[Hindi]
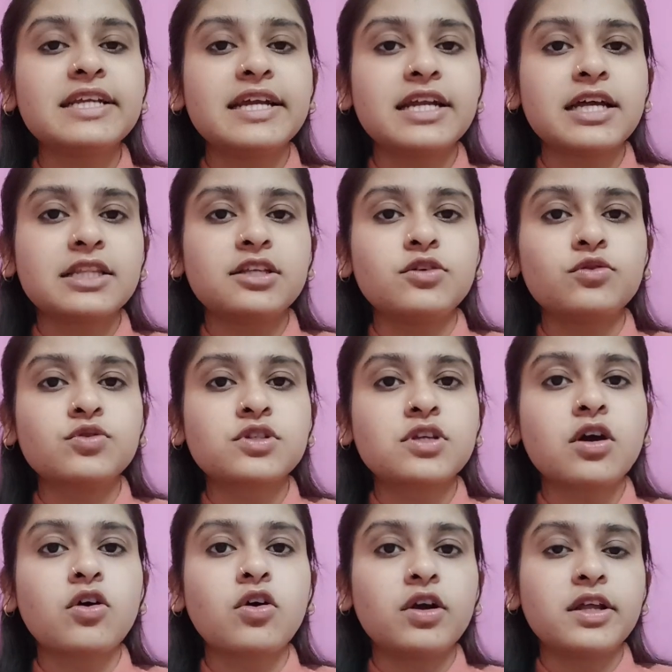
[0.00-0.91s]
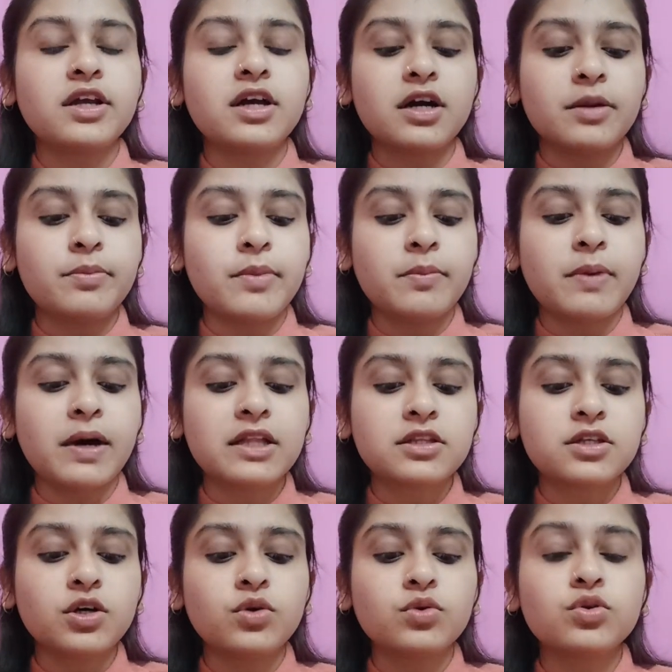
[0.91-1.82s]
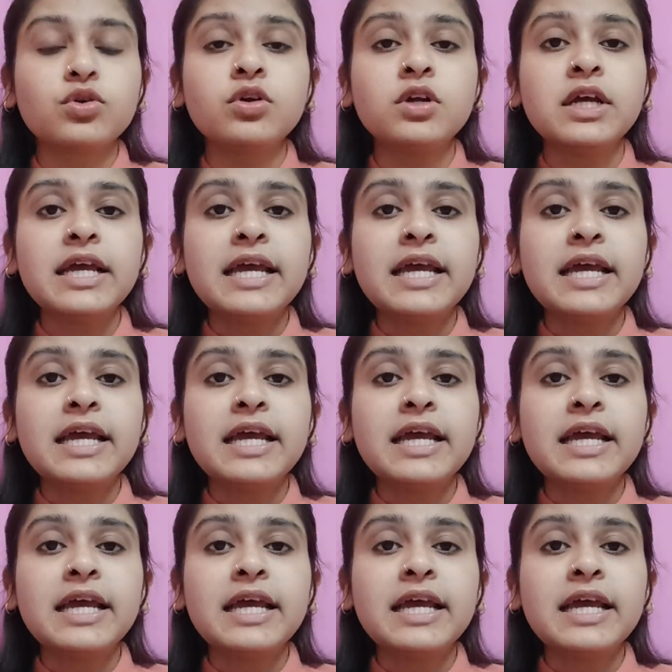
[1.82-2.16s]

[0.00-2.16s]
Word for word: डेटा थी उसके अकॉर्डिंग अगर मैं बात करूँ तो